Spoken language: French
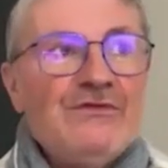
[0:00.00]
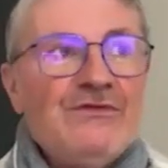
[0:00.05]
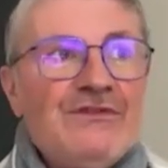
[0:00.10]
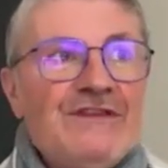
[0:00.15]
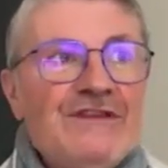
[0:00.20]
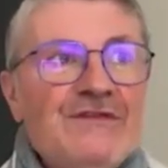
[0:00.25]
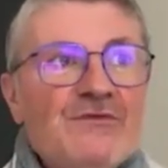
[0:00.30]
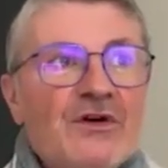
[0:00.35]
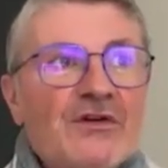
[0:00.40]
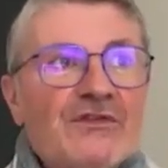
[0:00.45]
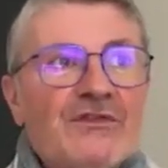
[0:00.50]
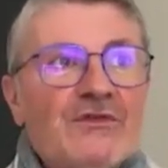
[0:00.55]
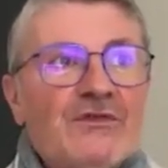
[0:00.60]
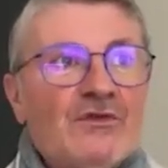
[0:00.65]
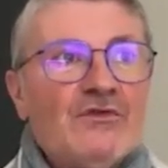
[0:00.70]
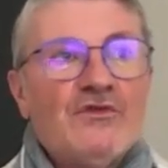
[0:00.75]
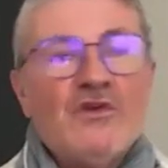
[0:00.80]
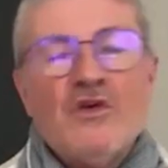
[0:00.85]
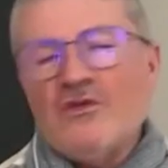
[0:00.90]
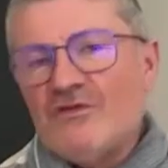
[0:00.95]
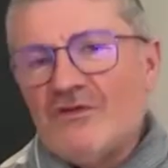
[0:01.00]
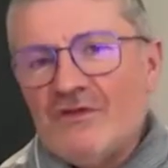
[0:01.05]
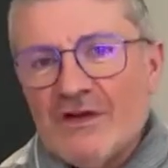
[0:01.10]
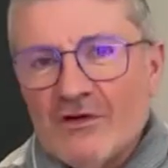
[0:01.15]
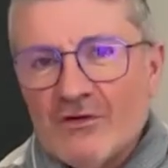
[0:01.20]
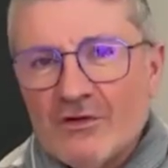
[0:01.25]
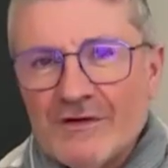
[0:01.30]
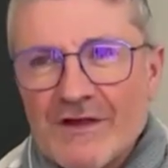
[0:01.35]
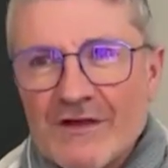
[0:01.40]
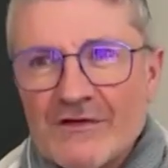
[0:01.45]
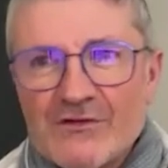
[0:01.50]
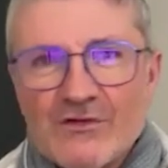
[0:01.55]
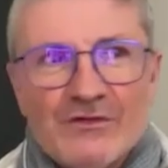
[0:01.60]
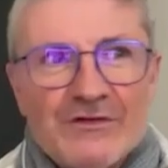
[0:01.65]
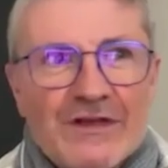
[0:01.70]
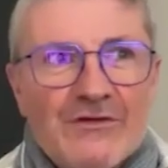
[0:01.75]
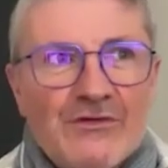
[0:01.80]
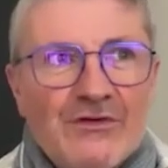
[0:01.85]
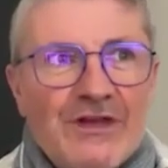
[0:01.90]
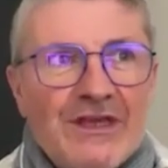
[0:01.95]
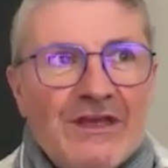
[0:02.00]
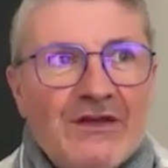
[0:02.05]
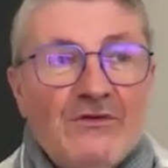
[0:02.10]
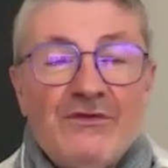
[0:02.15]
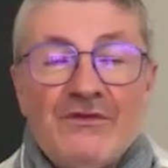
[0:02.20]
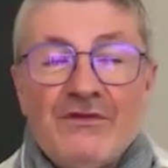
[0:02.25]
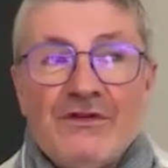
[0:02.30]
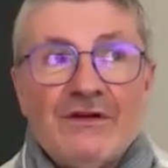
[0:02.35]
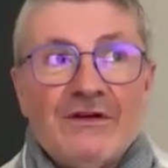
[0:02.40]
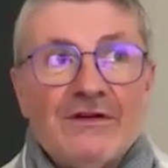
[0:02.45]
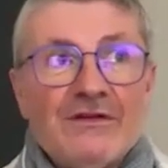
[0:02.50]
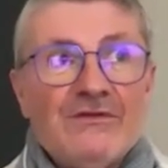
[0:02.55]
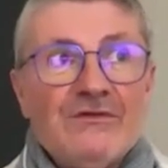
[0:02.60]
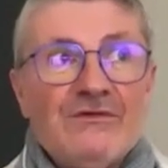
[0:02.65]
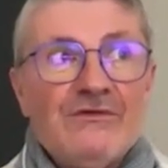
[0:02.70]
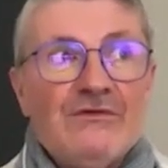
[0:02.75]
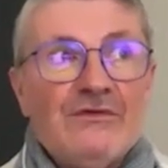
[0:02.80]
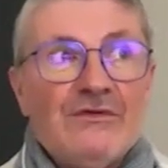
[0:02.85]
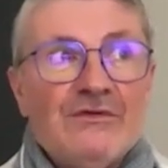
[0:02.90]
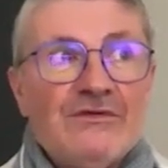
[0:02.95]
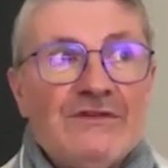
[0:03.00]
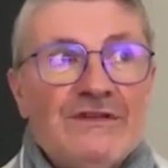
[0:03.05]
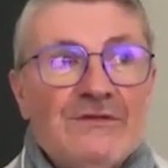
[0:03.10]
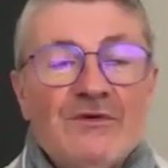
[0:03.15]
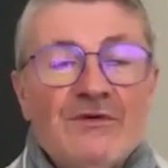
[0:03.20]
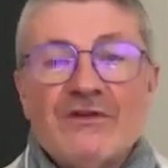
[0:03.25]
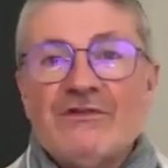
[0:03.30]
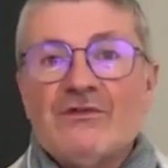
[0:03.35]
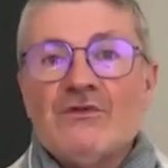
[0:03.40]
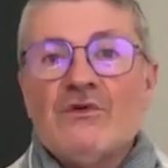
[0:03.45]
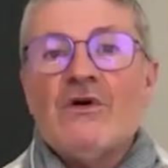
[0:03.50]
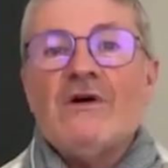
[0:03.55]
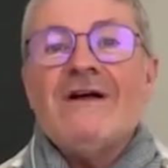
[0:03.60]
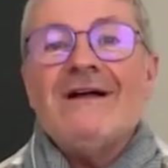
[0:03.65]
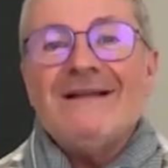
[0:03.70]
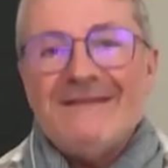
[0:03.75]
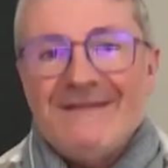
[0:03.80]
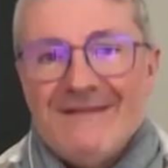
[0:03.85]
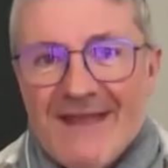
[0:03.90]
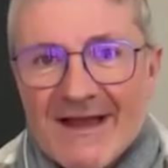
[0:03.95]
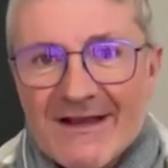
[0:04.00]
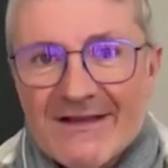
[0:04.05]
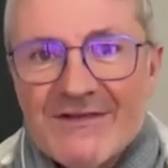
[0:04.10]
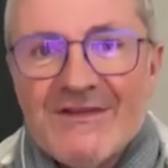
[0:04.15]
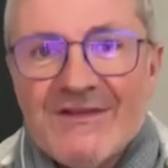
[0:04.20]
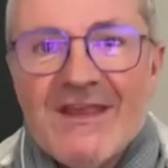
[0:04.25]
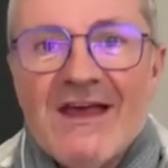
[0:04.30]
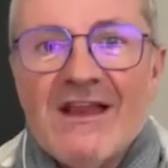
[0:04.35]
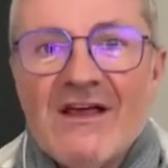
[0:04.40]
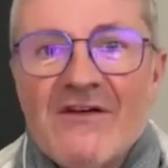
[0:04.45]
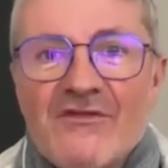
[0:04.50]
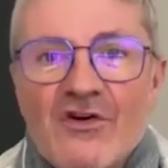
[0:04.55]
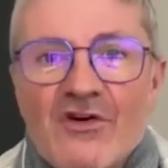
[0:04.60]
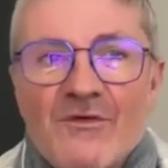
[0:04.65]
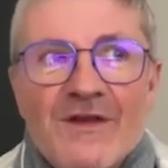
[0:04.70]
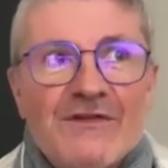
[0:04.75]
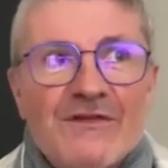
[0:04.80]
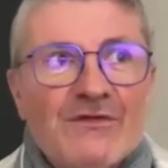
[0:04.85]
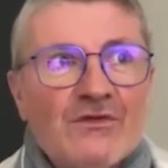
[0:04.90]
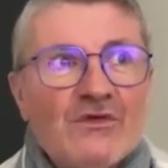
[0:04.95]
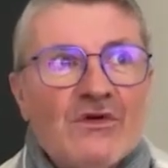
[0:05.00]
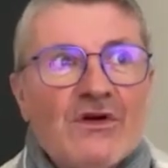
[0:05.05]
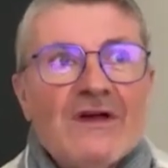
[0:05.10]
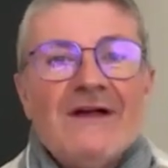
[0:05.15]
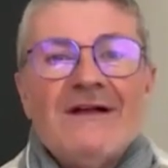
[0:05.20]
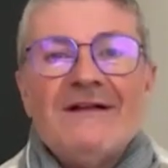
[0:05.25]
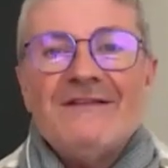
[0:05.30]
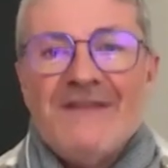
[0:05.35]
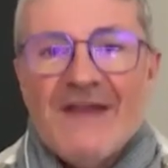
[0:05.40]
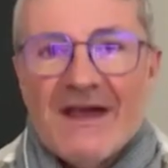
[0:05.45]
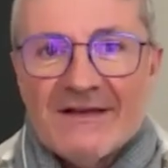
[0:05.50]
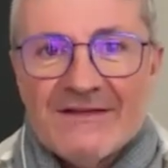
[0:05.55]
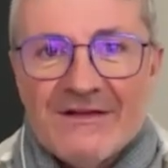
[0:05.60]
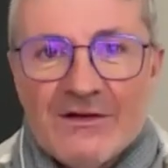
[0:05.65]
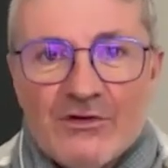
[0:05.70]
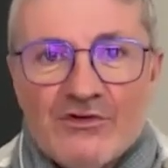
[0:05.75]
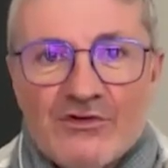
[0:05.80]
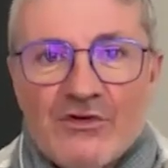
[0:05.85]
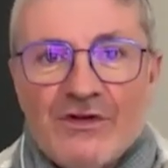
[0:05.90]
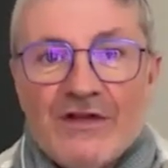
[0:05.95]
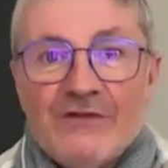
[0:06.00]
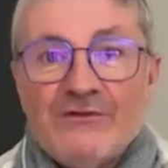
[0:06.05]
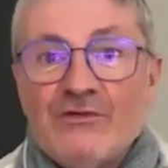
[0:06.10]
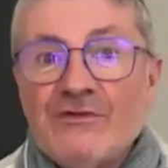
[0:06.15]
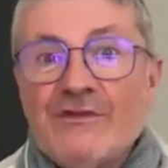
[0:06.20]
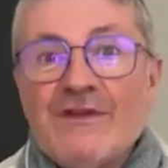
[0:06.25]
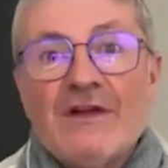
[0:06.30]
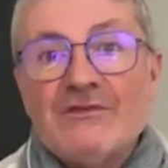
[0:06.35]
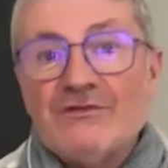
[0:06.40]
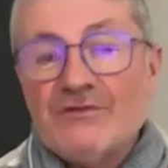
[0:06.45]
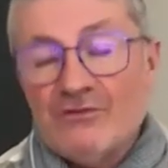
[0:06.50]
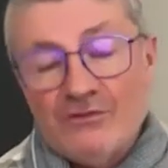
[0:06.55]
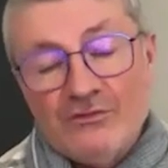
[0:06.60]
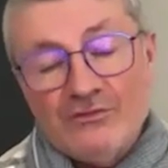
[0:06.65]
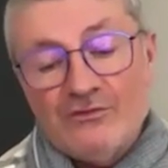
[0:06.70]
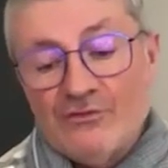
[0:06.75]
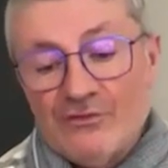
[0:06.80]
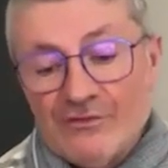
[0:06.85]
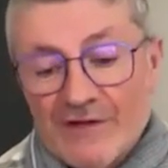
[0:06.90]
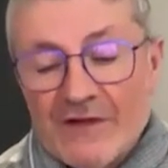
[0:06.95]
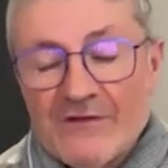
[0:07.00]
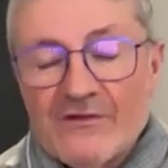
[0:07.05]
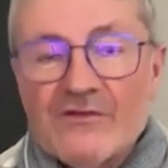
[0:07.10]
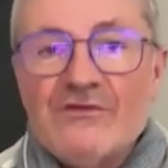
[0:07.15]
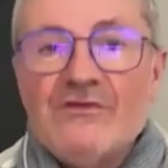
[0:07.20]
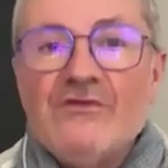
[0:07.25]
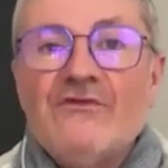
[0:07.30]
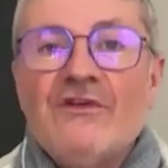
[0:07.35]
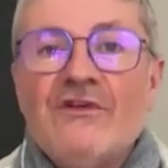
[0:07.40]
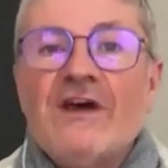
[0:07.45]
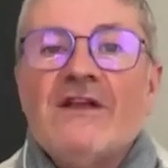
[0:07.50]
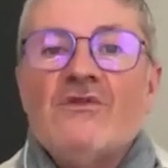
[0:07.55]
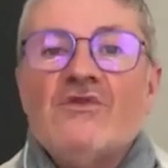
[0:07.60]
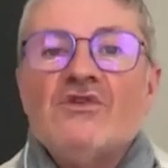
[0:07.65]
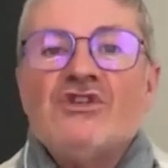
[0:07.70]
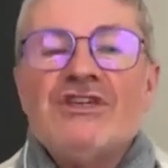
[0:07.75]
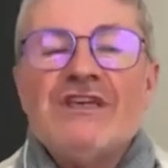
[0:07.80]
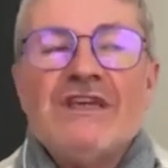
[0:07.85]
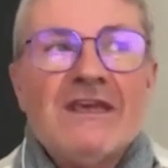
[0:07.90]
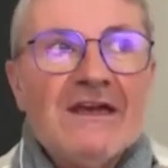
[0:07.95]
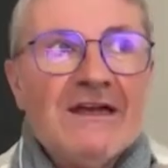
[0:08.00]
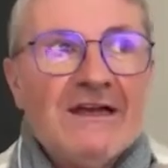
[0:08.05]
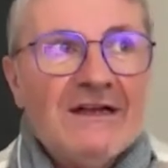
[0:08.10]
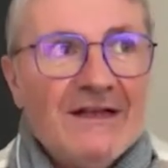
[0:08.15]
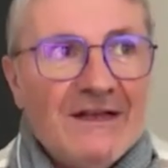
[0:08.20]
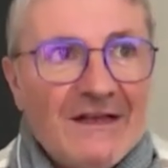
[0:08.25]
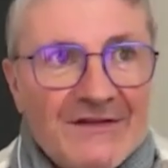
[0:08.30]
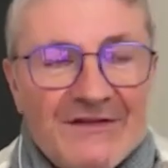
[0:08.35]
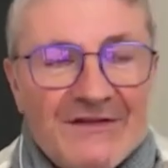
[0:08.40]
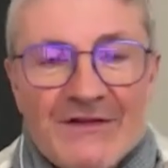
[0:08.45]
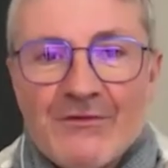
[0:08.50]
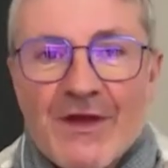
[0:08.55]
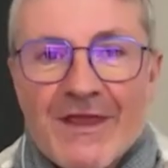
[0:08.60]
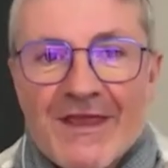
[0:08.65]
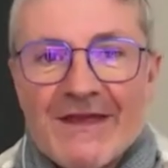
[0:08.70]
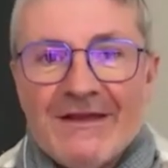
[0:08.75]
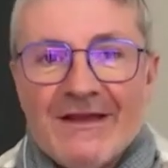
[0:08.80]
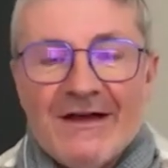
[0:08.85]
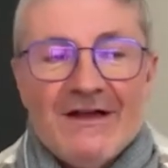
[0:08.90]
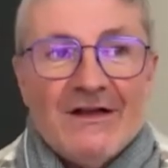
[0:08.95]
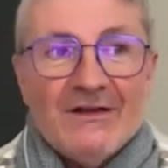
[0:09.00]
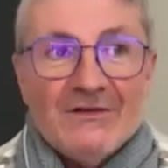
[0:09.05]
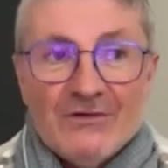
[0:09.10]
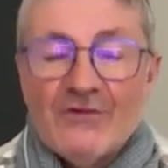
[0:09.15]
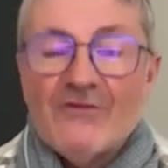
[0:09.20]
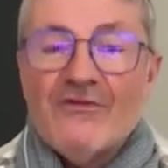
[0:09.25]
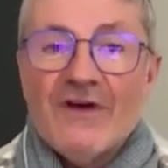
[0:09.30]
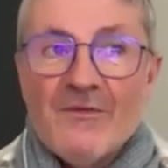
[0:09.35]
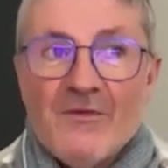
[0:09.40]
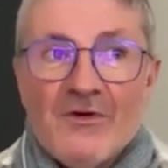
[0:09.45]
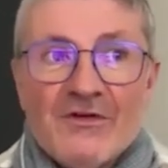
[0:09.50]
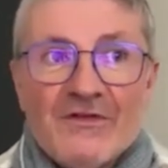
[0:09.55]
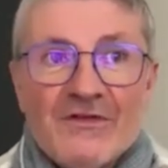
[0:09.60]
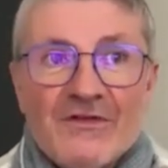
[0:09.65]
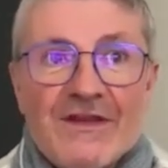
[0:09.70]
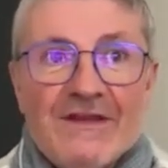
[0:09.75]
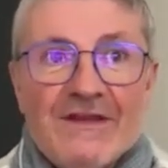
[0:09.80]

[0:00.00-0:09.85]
dimension de sécurisation des données, une, dimension d'accès à l'information, d'accès aux données, tout ça, tout ça dans une vraie logique citoyenne. Donc vraiment,